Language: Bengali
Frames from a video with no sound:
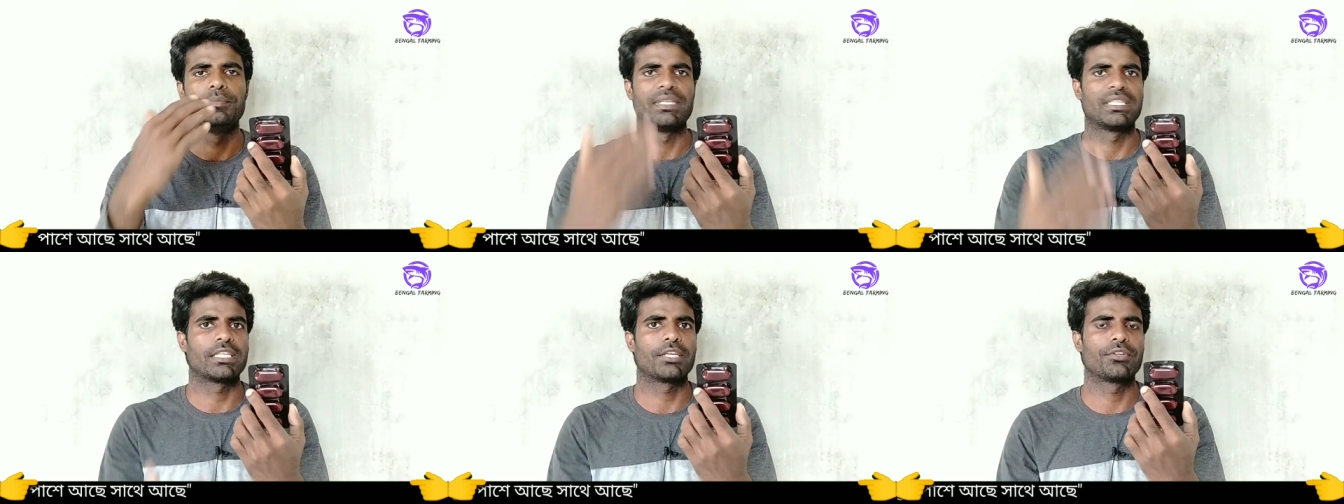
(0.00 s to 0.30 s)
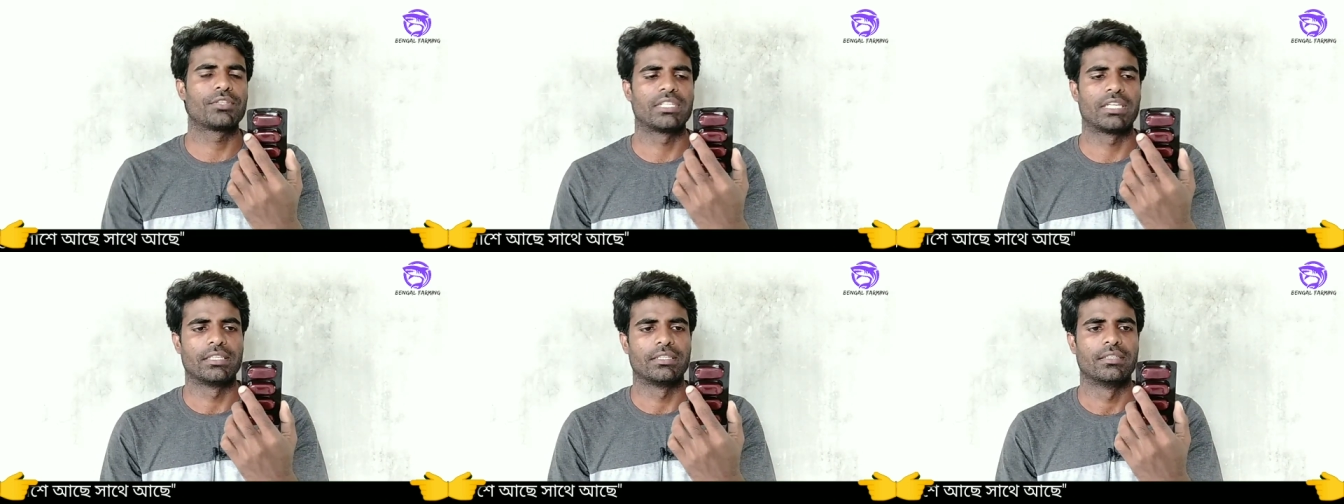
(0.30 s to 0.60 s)

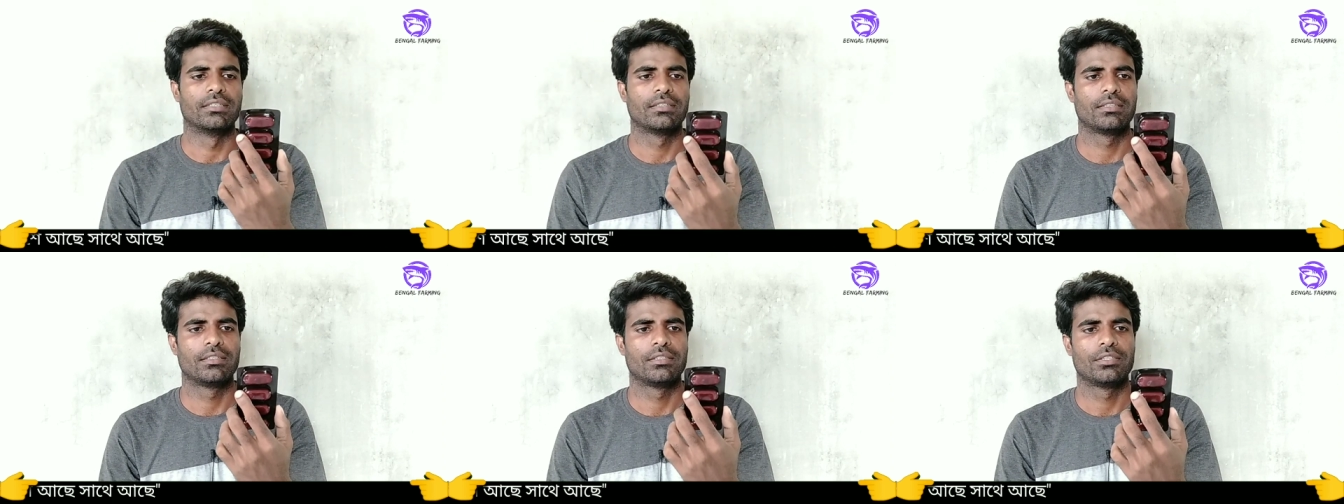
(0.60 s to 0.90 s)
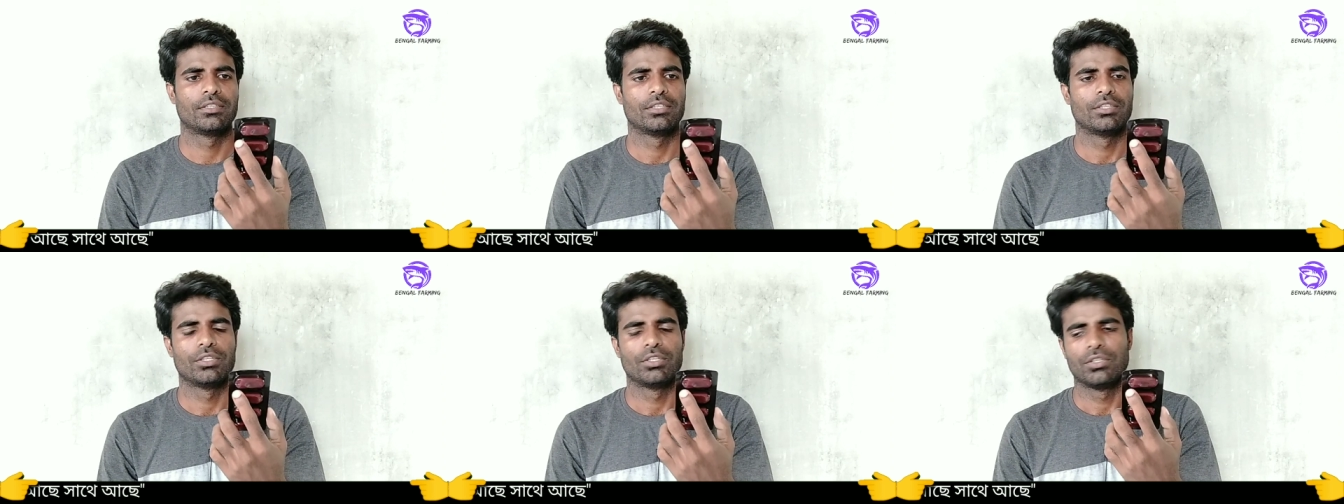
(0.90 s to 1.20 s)
মেশানো যায়
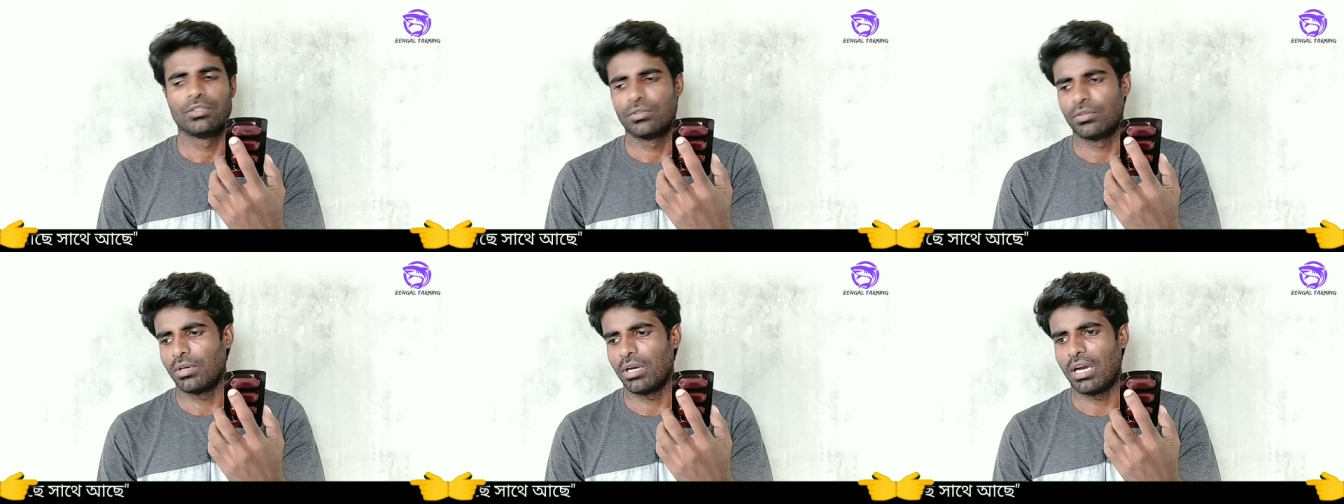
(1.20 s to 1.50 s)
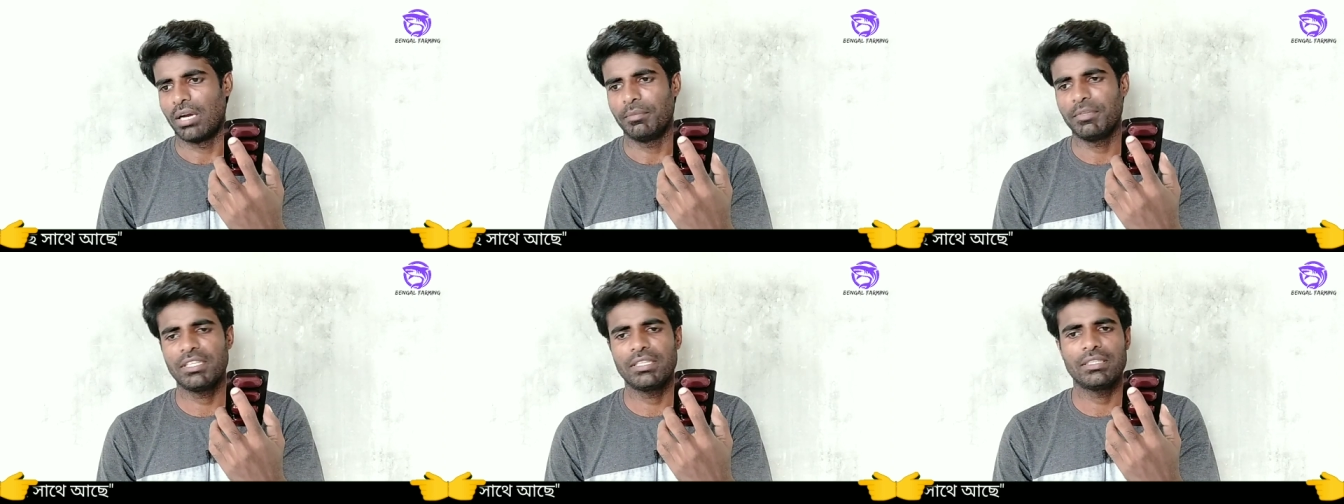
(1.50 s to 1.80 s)
তো
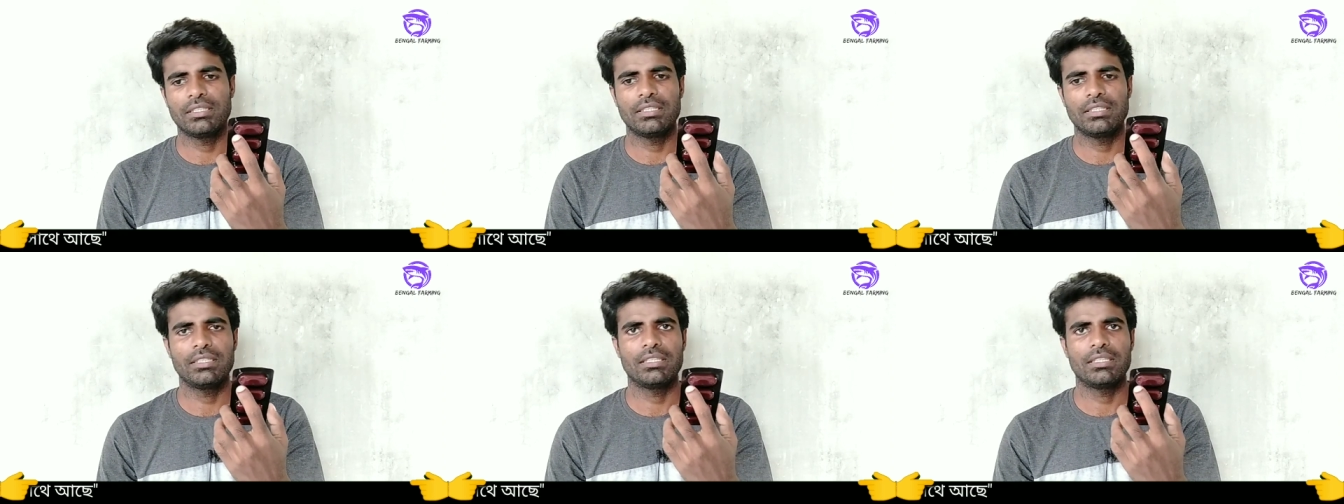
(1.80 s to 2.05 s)
আমি